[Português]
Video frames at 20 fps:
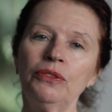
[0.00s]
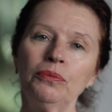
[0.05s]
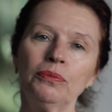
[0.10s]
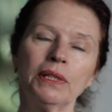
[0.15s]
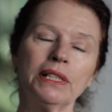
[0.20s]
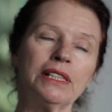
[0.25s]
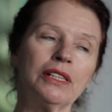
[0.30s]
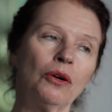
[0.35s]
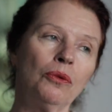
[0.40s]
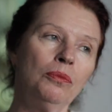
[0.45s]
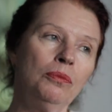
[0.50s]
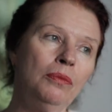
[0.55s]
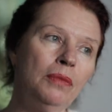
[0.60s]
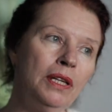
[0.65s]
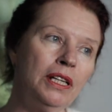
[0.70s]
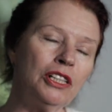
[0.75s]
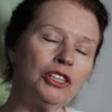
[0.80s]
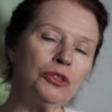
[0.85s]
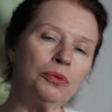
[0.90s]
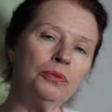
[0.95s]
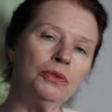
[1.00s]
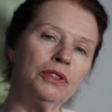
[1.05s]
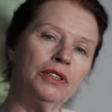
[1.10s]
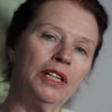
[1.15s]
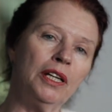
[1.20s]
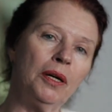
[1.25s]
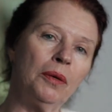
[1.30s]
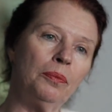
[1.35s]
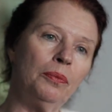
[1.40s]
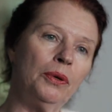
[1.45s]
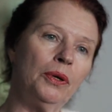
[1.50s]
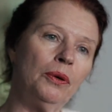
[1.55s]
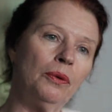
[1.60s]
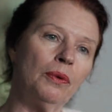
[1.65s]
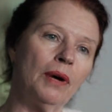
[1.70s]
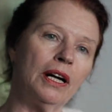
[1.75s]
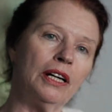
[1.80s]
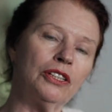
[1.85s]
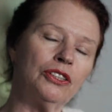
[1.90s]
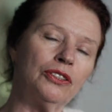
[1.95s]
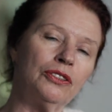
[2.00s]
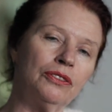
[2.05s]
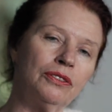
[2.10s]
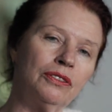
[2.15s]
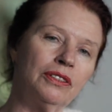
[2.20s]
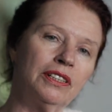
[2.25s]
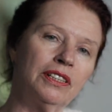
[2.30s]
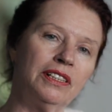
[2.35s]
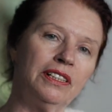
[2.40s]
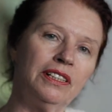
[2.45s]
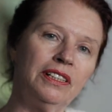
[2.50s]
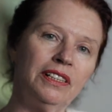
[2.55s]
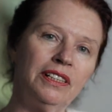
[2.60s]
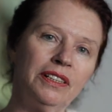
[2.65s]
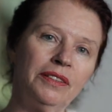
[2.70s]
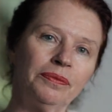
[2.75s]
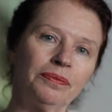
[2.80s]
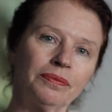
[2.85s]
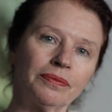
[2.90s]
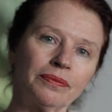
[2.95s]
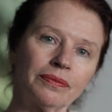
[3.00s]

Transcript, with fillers: mas ao mesmo tempo eu acho que